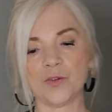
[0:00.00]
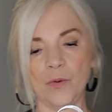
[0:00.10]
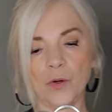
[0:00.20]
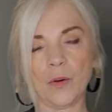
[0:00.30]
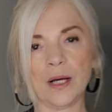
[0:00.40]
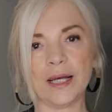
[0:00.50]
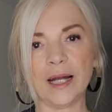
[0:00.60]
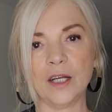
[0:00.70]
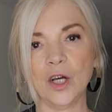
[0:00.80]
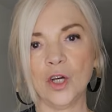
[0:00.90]
bleu royal,
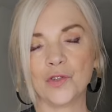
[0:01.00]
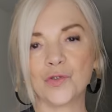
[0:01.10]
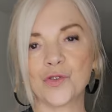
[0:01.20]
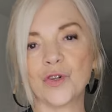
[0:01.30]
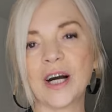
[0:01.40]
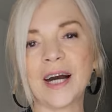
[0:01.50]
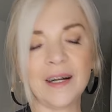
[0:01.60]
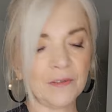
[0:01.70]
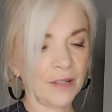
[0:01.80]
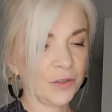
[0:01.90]
toujours à
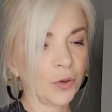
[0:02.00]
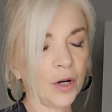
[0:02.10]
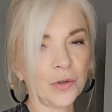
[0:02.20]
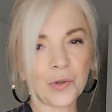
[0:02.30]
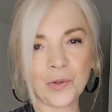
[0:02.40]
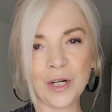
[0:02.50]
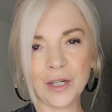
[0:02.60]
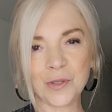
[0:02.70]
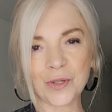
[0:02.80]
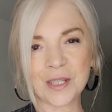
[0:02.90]
23 euros
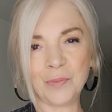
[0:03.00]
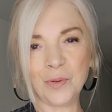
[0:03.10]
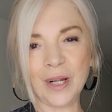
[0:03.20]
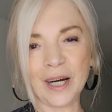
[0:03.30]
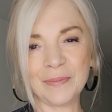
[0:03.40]
sur ces pulls-là.